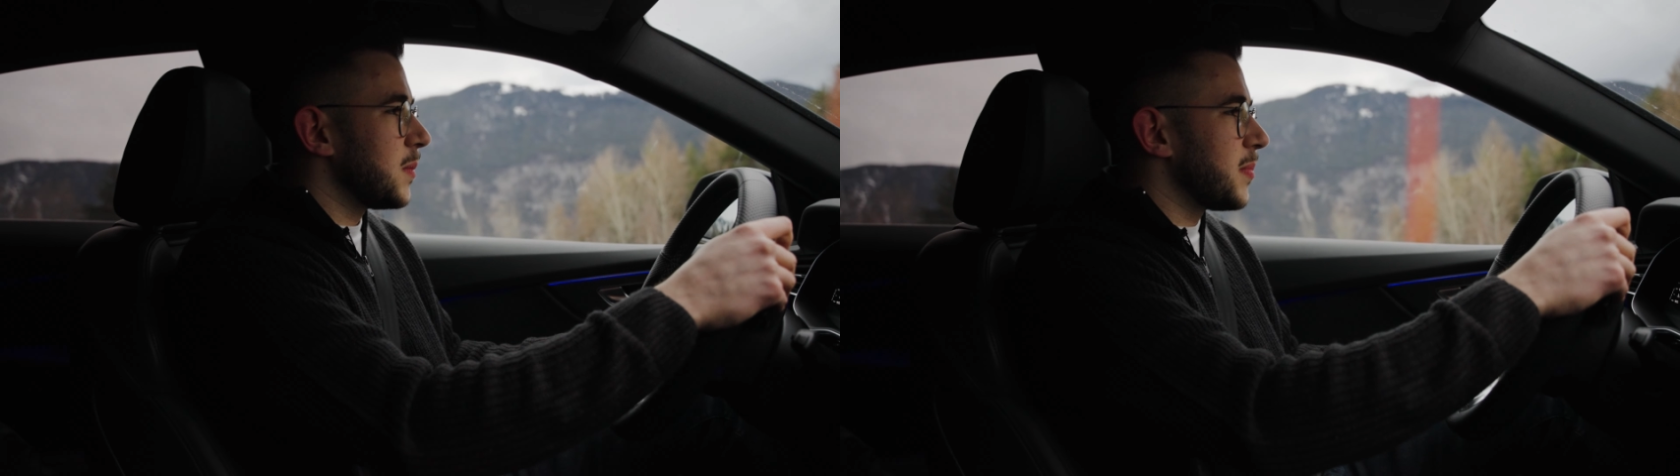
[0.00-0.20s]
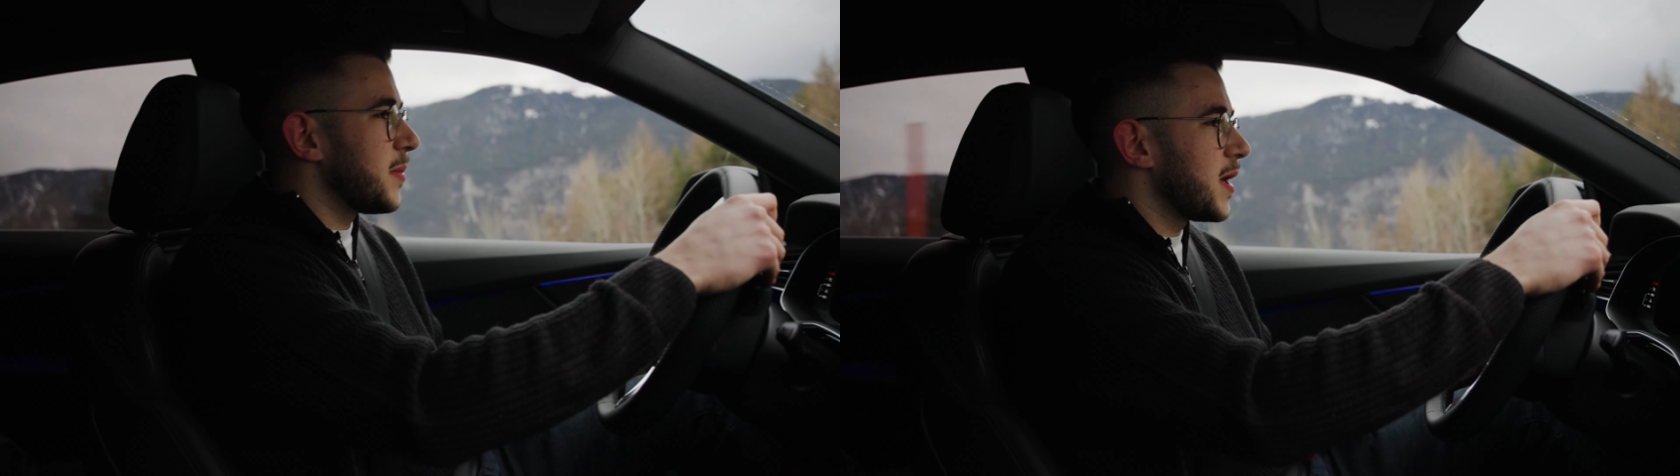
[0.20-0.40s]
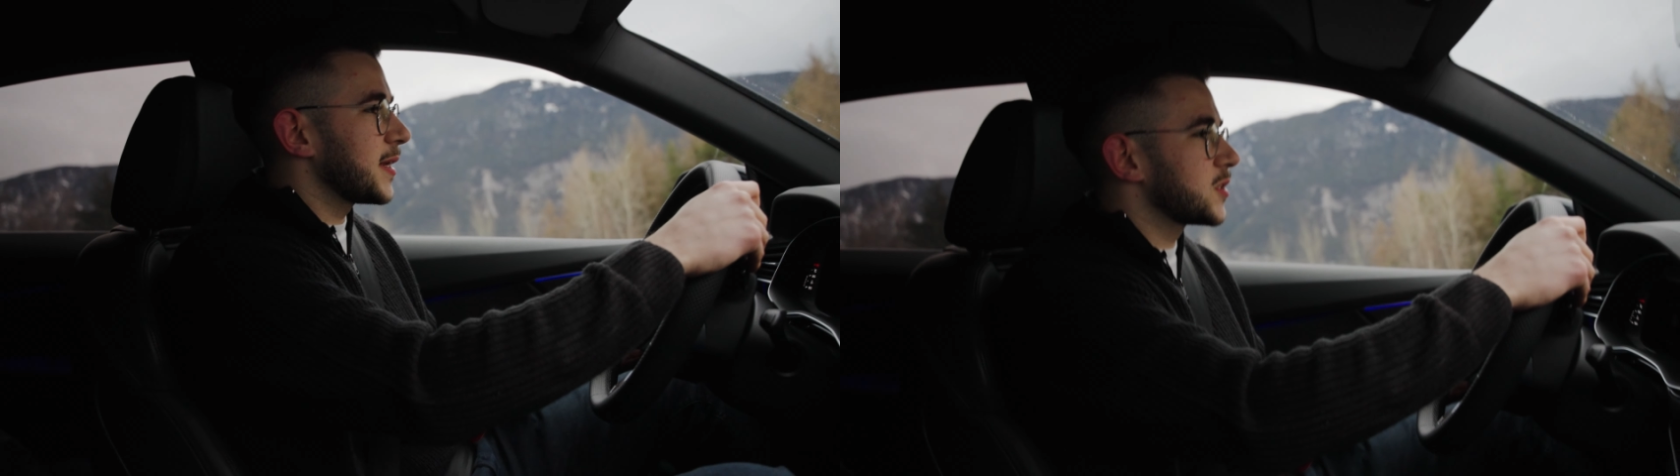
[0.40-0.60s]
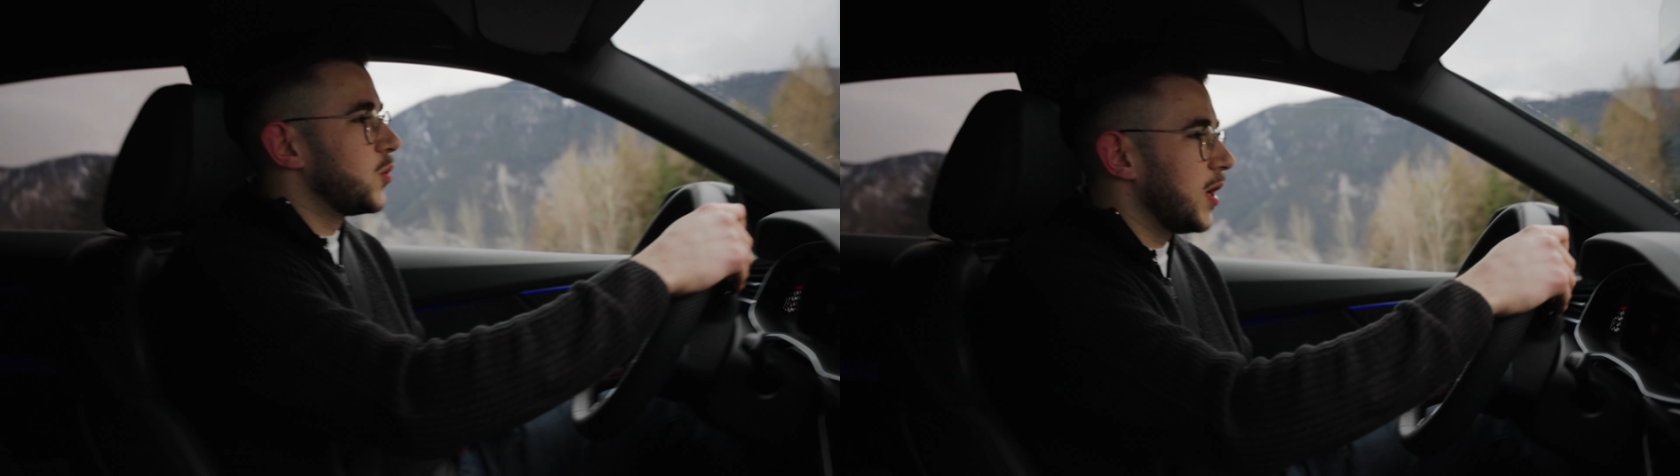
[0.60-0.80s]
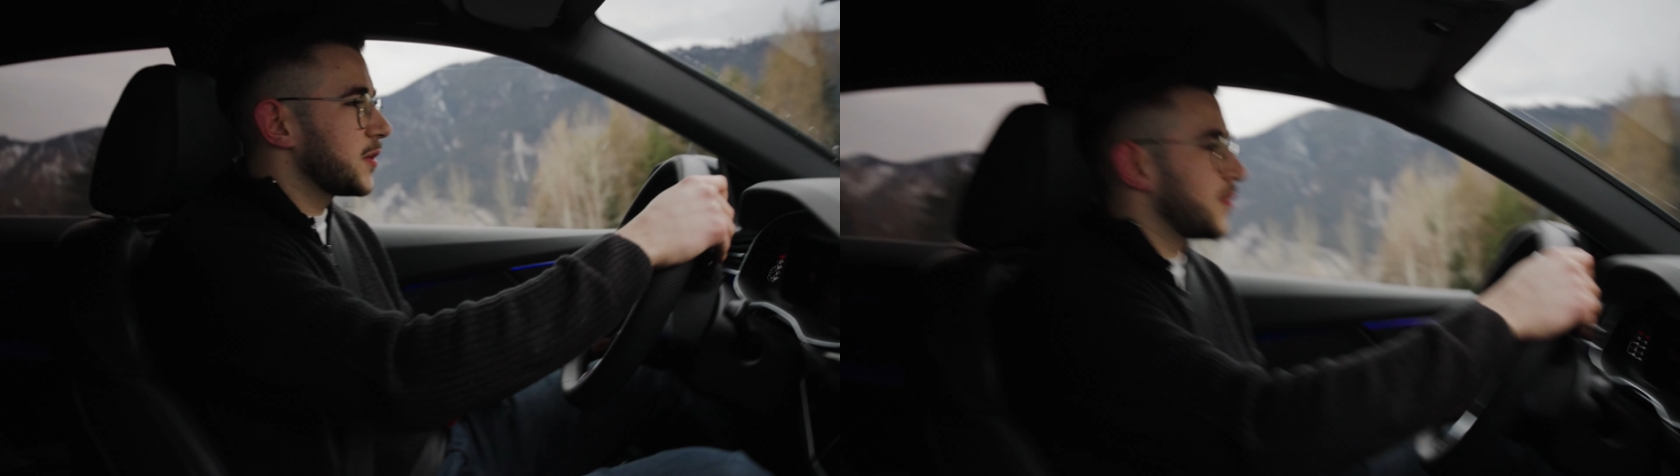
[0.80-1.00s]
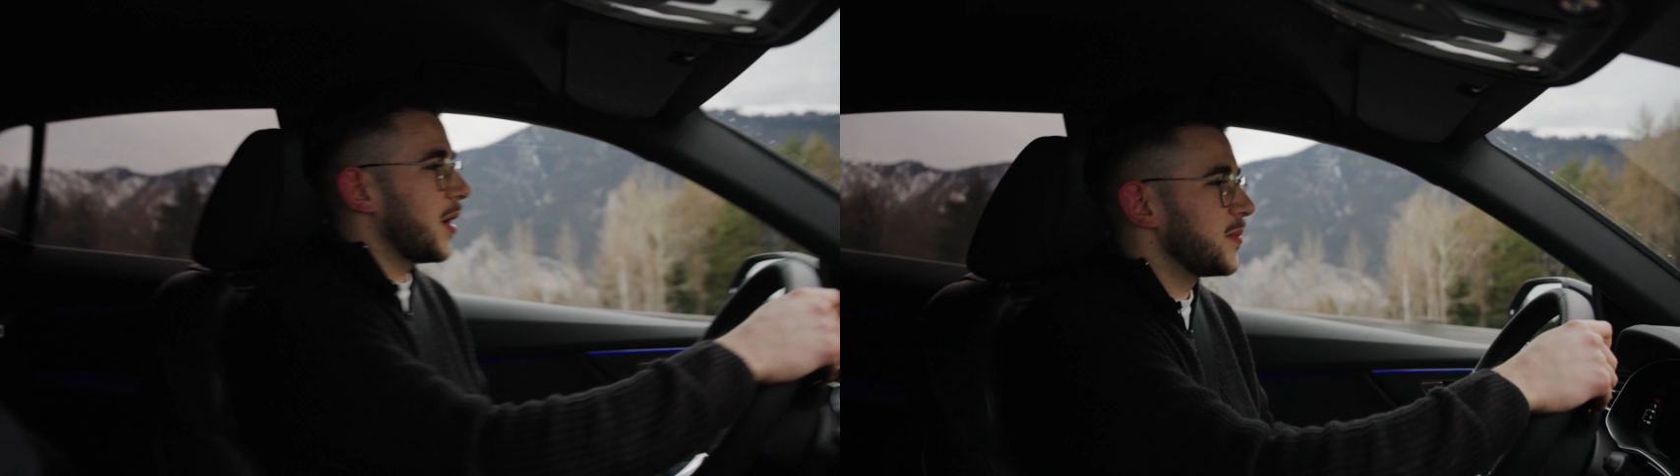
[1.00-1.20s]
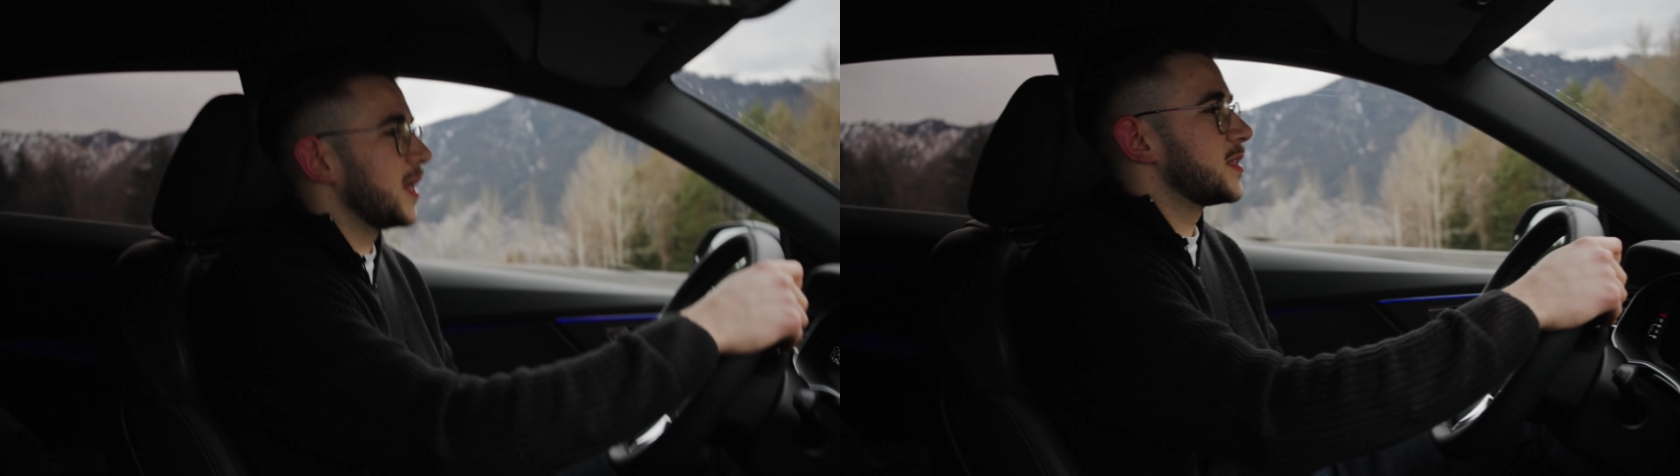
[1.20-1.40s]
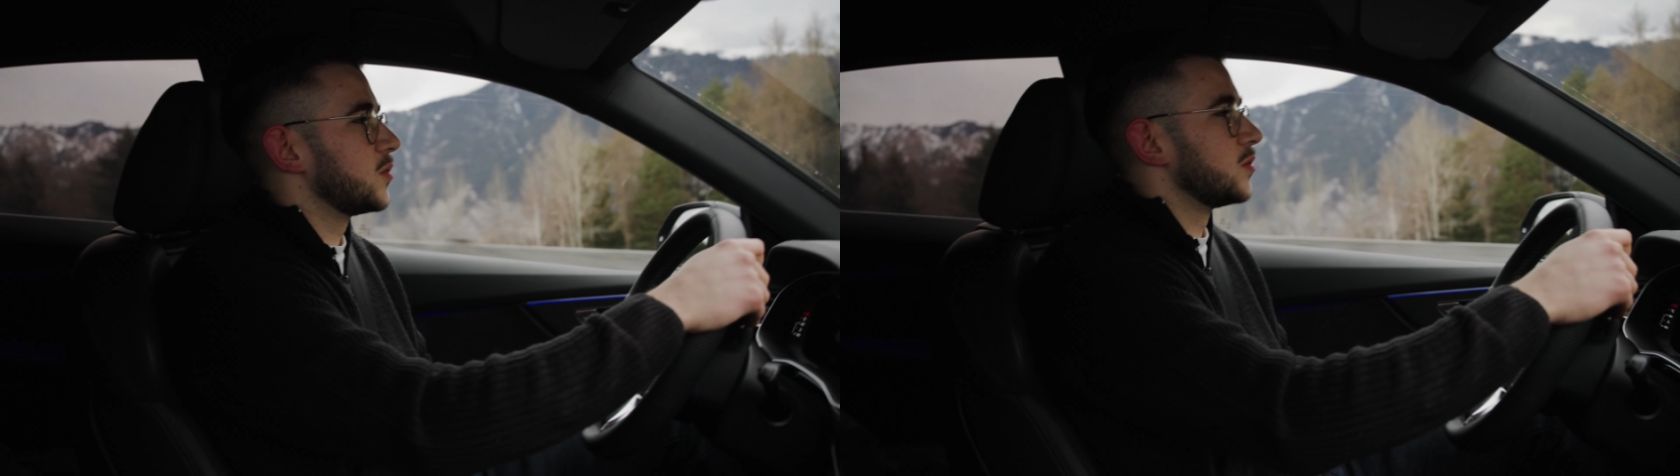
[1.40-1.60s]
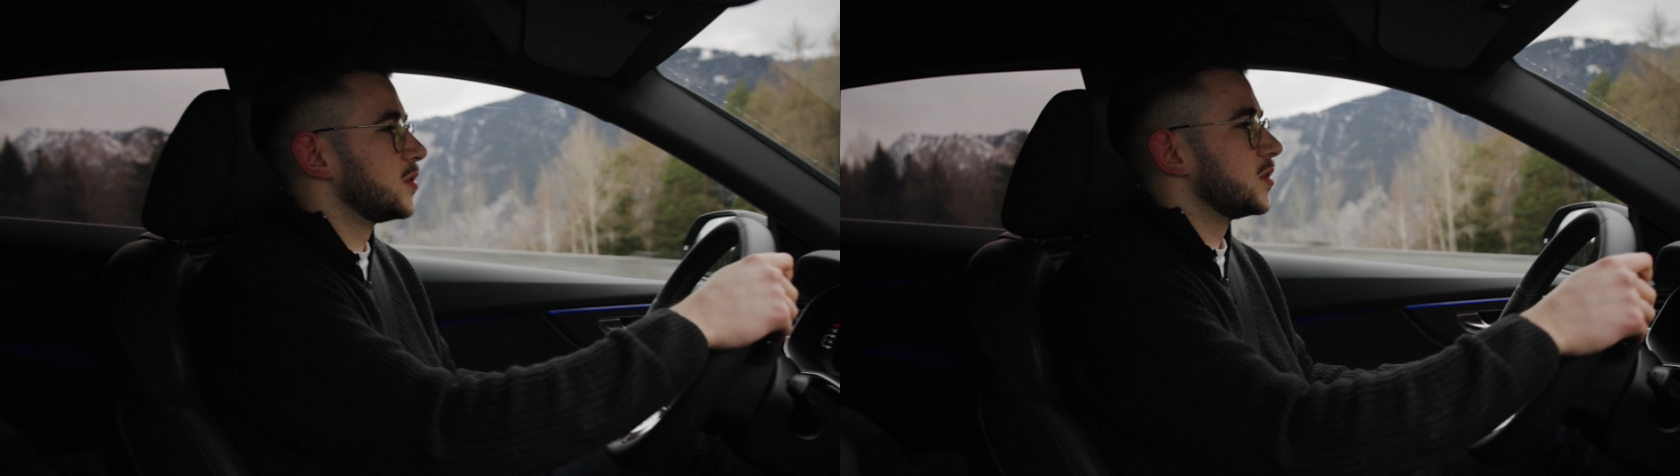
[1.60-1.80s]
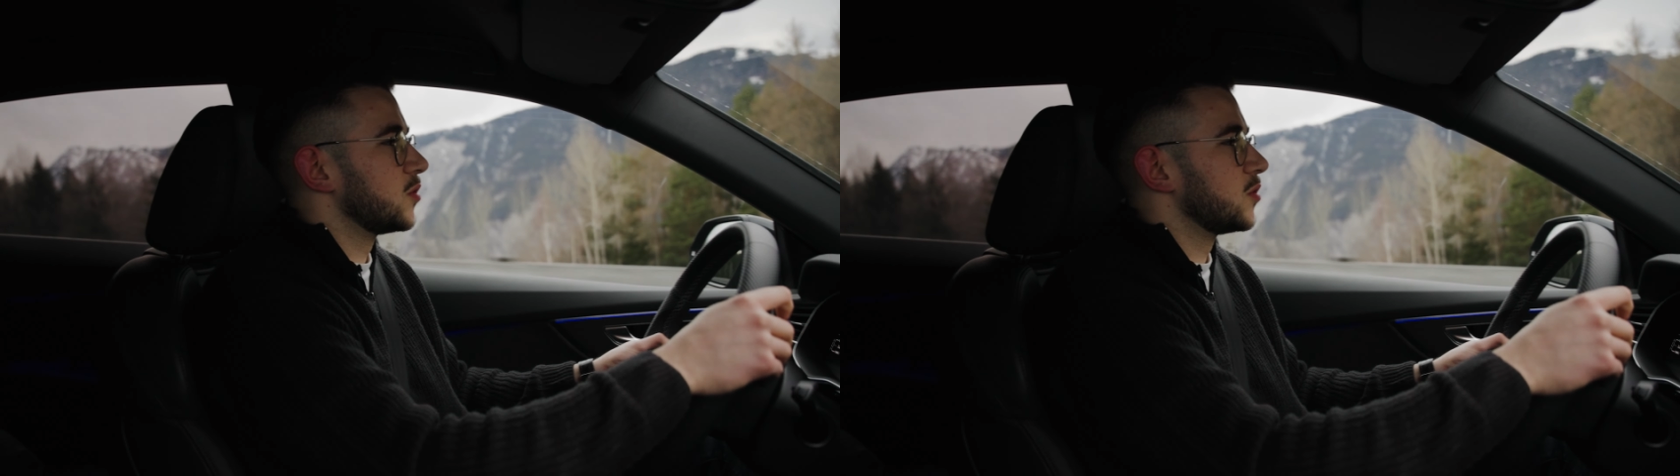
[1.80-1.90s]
beim RSQ8, wir haben hier halt so ein,